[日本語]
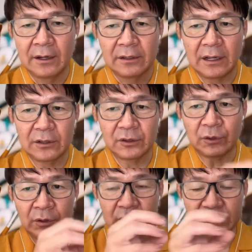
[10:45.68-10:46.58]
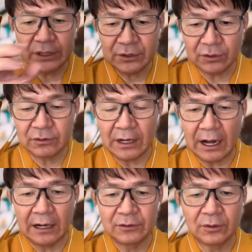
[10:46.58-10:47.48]
だけどそれを捨て色
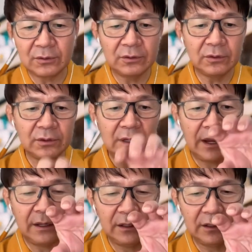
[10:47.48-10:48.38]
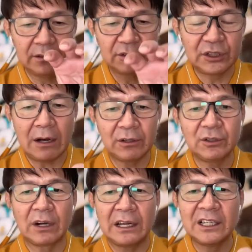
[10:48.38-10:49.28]
があることによって使う
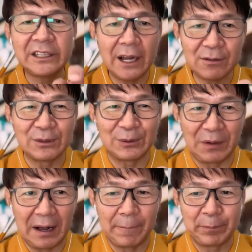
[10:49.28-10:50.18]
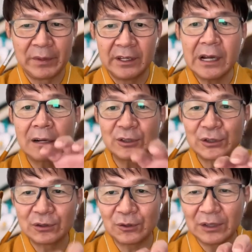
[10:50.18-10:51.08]
色が生きてくるとか比較
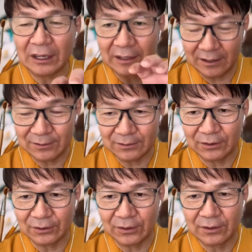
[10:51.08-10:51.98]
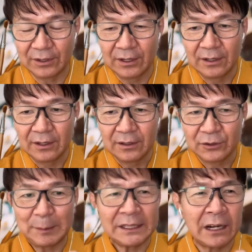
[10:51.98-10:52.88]
することができるということ。
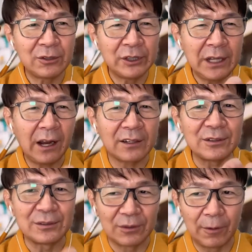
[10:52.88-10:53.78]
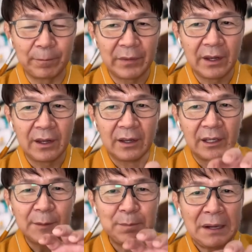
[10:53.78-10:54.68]
つまり何を言いたいかというと、
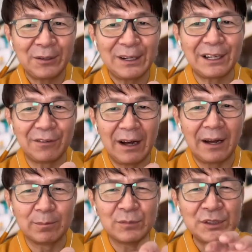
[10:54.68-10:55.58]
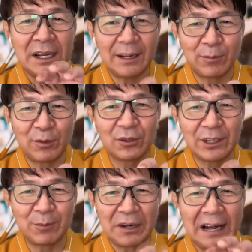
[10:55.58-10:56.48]
一般の方は無駄なもの
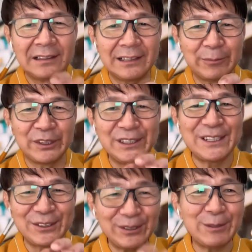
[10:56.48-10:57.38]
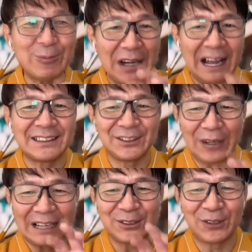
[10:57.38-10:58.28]
でも買ってもいいですよって僕は発想、
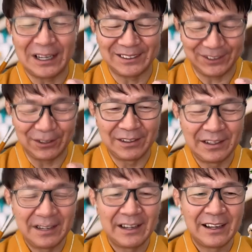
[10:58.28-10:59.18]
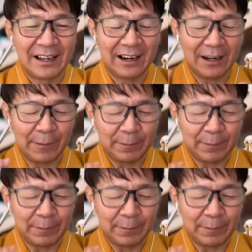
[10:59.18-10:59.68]
発想なんですよ。だから